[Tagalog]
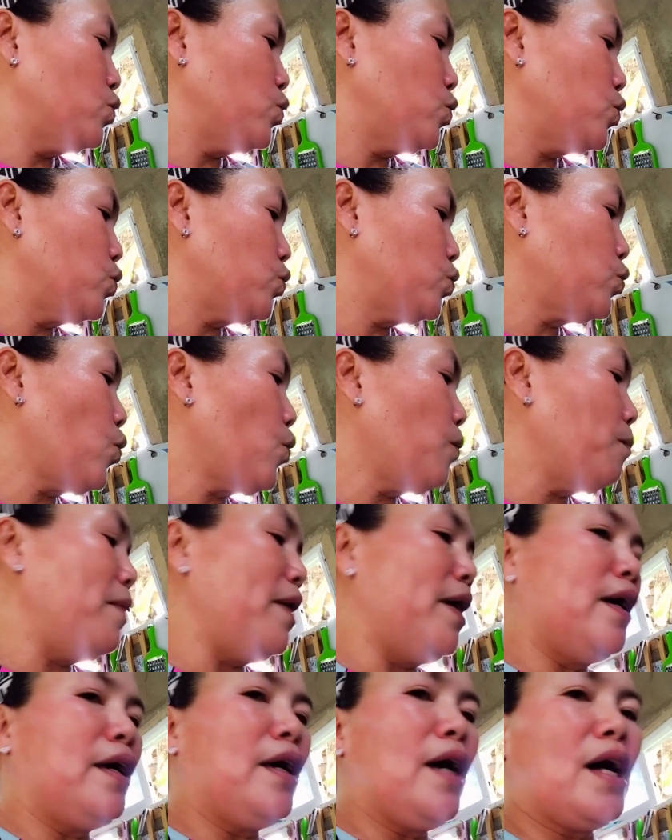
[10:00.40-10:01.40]

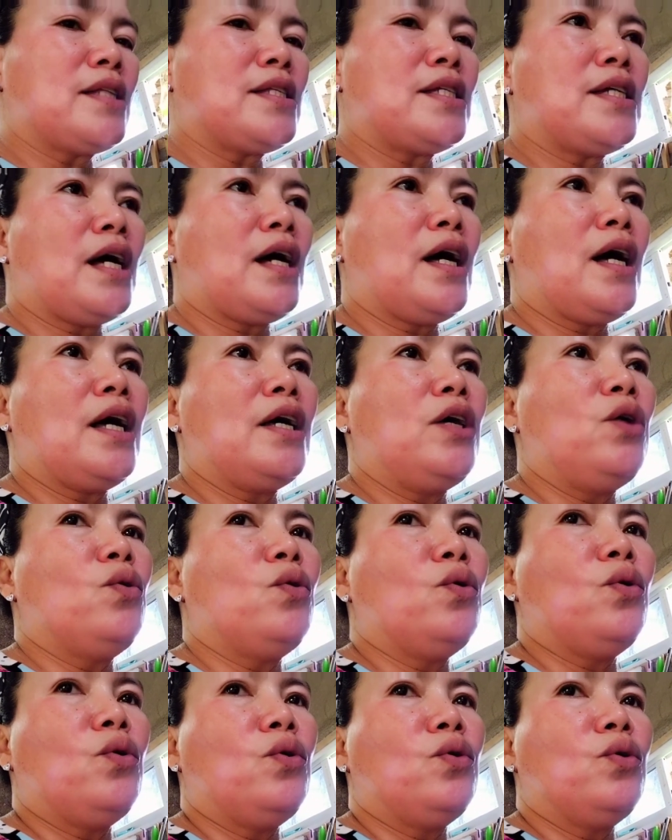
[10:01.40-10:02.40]
tubig at saka
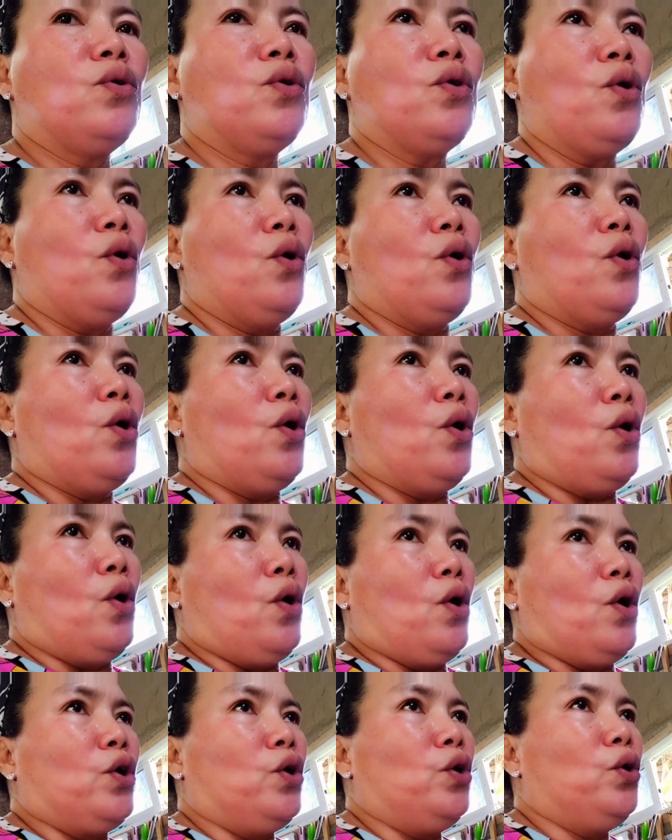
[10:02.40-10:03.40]
yung
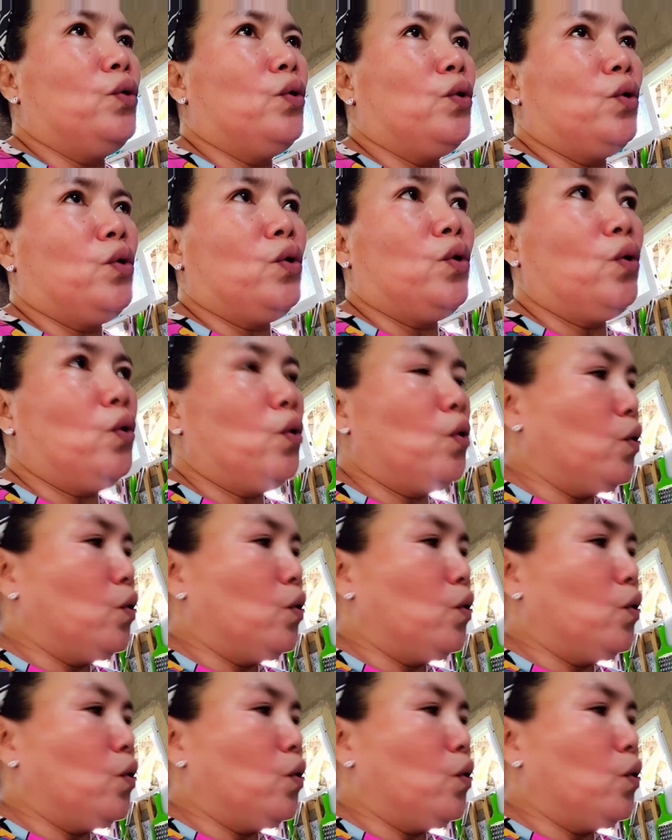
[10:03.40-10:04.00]
yung